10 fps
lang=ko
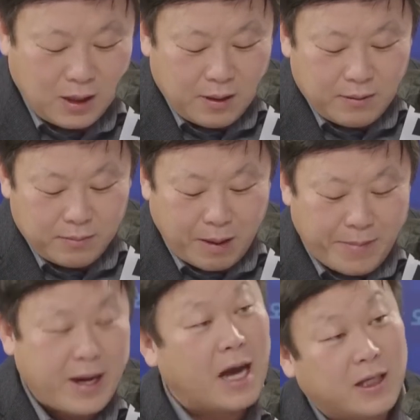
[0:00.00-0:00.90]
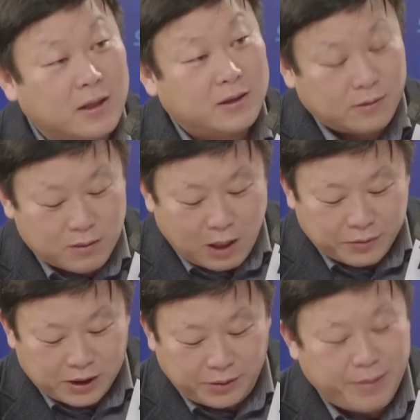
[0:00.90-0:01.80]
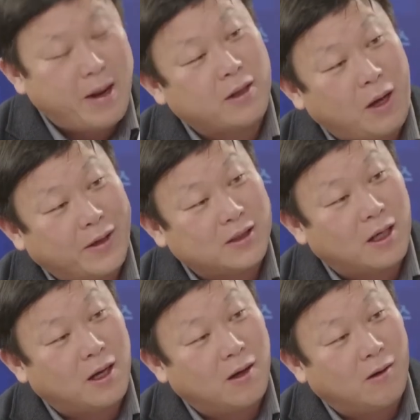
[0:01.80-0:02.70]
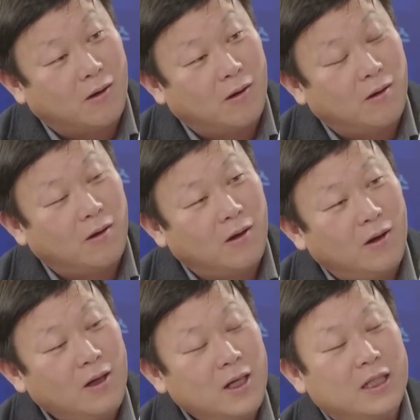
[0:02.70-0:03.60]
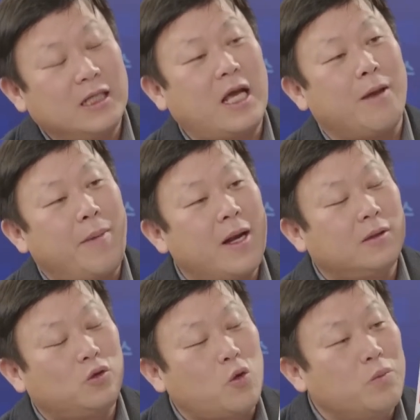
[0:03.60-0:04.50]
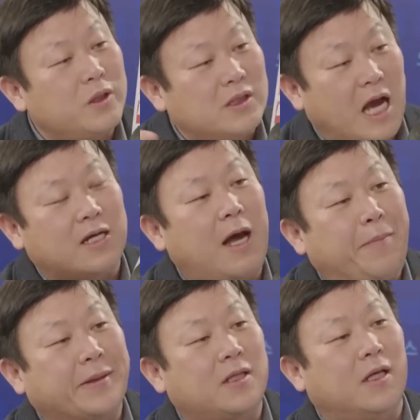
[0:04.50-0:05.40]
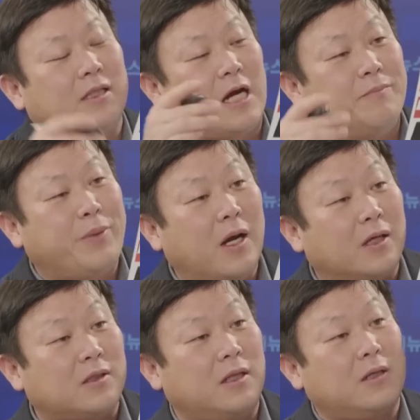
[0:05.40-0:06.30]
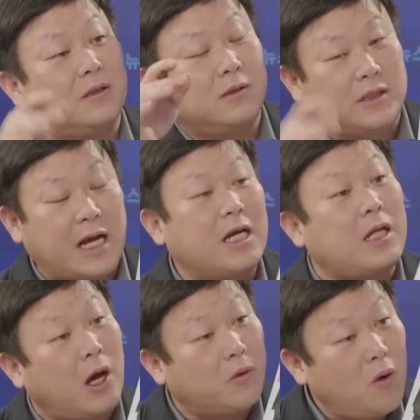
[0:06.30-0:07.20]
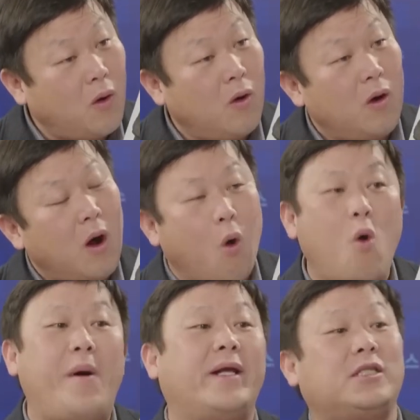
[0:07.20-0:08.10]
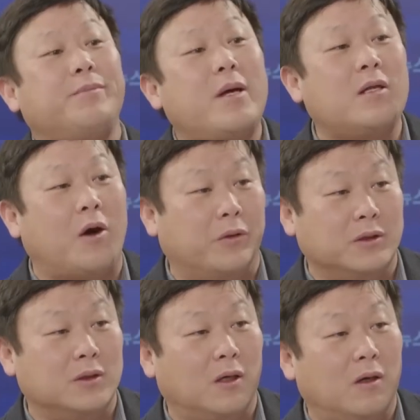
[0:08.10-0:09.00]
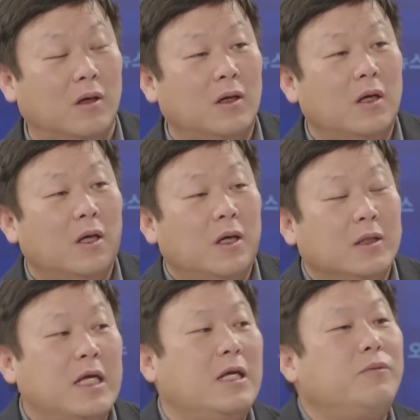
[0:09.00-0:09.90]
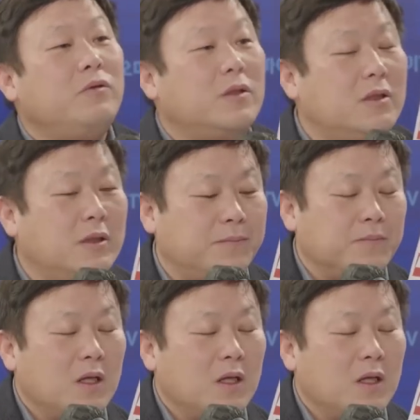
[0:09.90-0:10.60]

몇만 원 아껴 쓴거 나오는데 12만 원 나와 있잖아요. 어. 근데 이제 웬만한 조금 더 작은 아파트나 작은 빌라 같은 데는 작게 나와도 네. 5만 원, 10만 원 나오거든요. 그렇죠. 근데 이분들은